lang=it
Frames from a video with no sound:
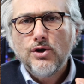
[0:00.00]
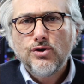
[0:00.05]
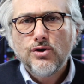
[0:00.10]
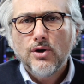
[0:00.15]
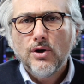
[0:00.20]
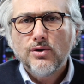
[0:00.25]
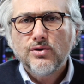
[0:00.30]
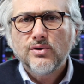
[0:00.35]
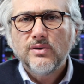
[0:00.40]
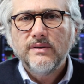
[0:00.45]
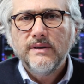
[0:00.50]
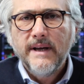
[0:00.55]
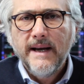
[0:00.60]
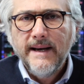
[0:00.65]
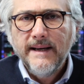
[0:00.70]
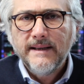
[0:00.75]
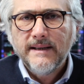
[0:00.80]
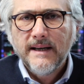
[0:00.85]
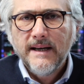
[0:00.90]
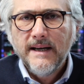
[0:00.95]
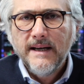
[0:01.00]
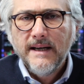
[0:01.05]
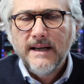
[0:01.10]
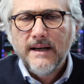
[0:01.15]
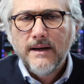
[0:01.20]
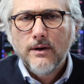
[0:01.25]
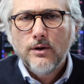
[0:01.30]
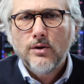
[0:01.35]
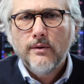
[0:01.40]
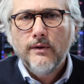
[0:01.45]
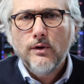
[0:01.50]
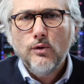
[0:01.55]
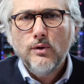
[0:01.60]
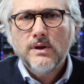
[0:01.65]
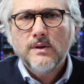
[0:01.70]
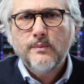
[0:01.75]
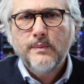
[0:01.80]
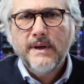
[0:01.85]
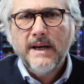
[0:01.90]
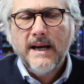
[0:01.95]
Gross Day Trading, dove lui
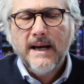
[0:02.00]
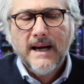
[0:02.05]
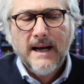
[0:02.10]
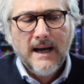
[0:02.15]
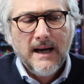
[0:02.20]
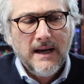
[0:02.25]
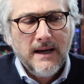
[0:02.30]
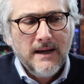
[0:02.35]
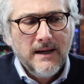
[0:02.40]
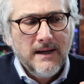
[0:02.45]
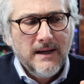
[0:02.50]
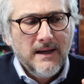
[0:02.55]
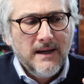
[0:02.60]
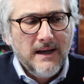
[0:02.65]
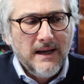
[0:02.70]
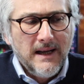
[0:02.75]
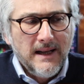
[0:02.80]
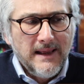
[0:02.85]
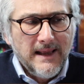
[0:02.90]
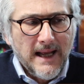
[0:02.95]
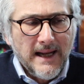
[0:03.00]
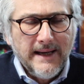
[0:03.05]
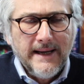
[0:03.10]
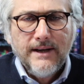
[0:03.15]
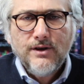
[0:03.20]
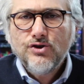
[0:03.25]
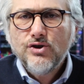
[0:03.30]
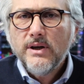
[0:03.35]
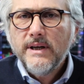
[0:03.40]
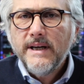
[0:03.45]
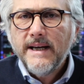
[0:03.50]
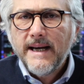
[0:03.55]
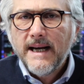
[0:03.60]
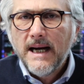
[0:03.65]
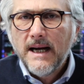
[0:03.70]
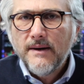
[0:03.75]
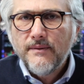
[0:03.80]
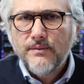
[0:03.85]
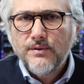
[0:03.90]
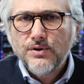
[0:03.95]
spiega la legge dei
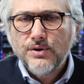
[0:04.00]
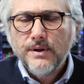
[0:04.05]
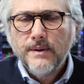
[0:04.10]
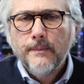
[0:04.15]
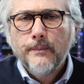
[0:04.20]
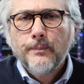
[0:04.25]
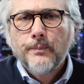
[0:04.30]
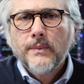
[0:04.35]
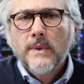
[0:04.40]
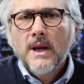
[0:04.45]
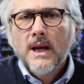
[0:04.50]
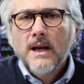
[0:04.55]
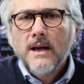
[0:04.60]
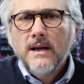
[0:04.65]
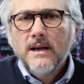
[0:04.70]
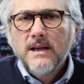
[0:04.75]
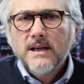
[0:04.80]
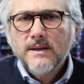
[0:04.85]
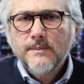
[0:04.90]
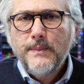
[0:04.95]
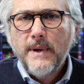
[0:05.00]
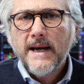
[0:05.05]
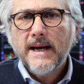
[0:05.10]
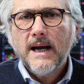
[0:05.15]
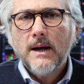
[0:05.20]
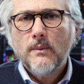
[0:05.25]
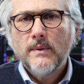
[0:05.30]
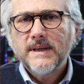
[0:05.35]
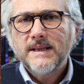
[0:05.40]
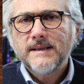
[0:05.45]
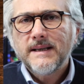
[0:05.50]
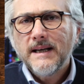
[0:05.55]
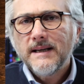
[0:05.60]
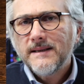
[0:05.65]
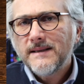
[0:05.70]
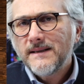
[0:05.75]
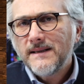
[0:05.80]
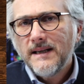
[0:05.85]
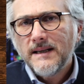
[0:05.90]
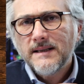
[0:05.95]
grafici. Spiega questa
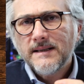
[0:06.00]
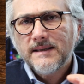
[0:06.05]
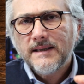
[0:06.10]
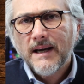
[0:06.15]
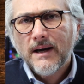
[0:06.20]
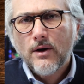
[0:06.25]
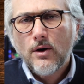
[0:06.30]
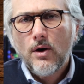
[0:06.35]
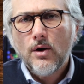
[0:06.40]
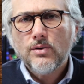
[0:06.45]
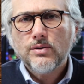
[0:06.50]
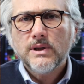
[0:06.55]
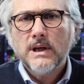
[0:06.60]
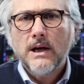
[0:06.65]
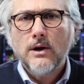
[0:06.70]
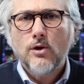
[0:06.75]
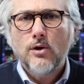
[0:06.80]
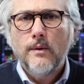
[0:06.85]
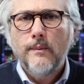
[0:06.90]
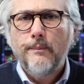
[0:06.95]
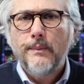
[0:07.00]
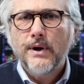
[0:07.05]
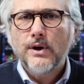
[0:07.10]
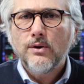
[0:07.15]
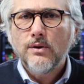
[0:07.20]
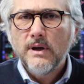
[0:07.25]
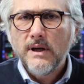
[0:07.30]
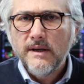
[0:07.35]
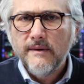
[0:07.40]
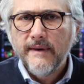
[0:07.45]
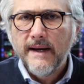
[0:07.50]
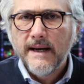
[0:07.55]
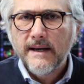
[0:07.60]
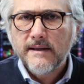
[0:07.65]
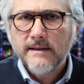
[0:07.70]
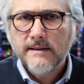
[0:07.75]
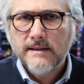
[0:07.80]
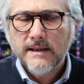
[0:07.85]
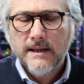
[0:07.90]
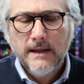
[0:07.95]
stessa cosa con parole
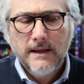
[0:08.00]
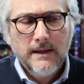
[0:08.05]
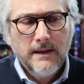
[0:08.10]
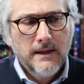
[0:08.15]
diverse.